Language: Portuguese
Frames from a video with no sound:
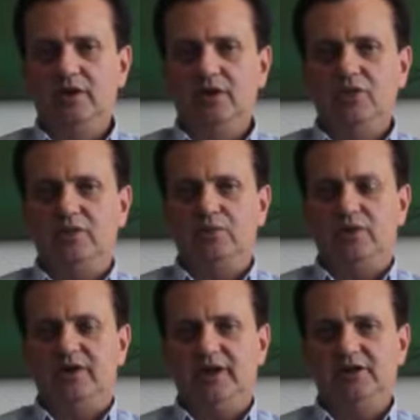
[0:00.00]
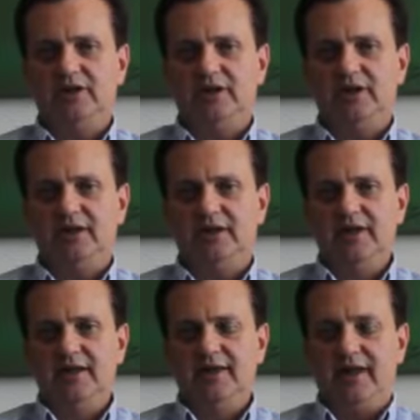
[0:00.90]
E o importante é que
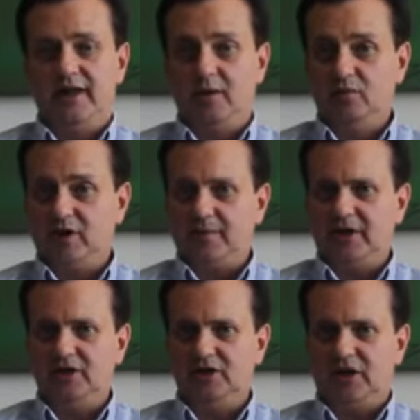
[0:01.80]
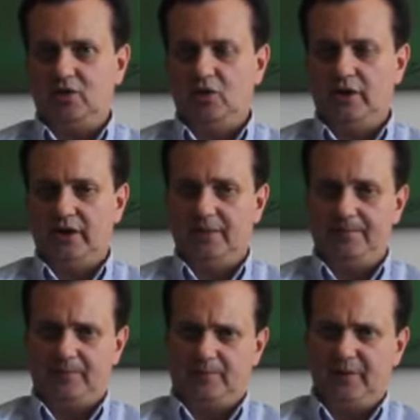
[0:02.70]
tenhamos, a partir de agora,
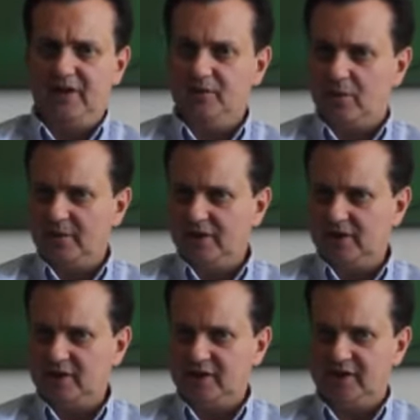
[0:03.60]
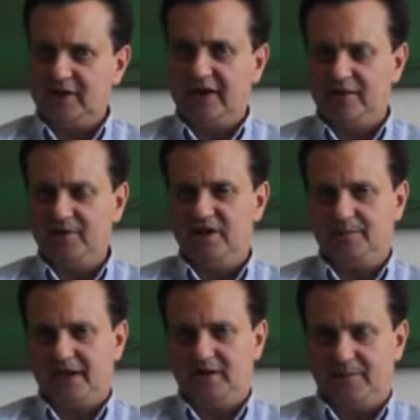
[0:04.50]
principalmente entre esses três
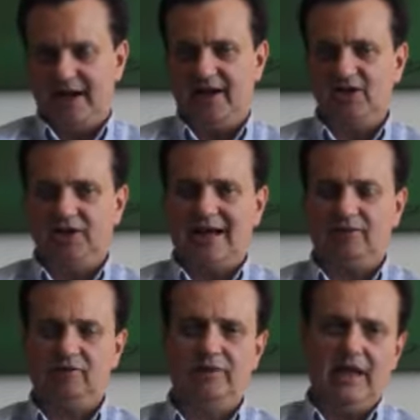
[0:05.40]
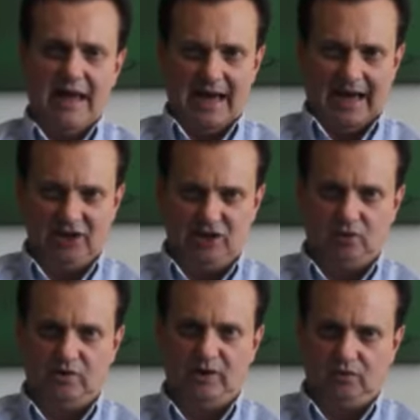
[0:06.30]
principais pré-candidatos, a
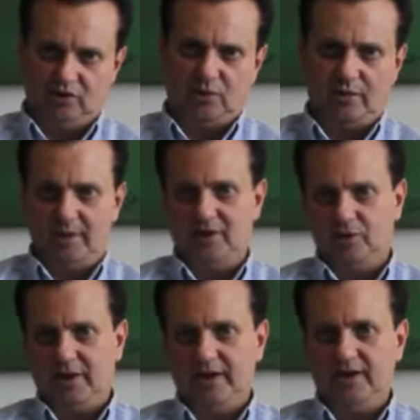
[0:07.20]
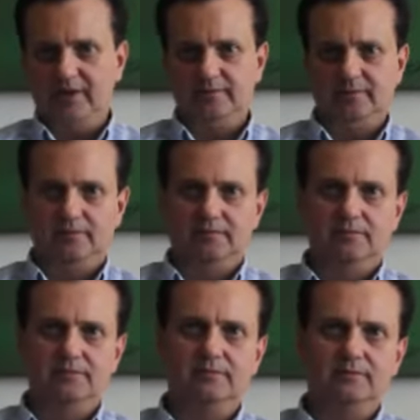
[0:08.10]
discussão dos problemas do país. Mas
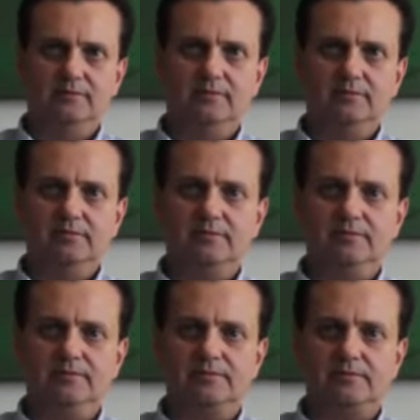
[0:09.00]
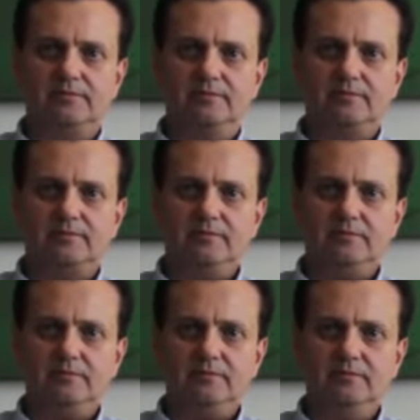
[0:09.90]
isso pode mudar, reverter o
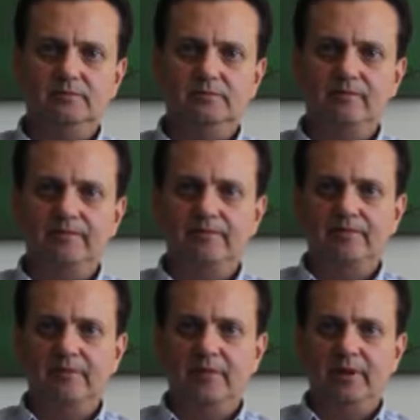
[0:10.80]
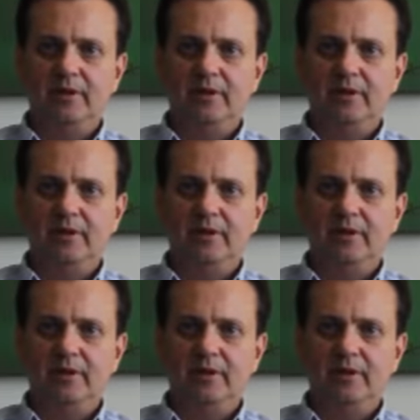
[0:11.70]
apoio do PSD a presidente Dilma?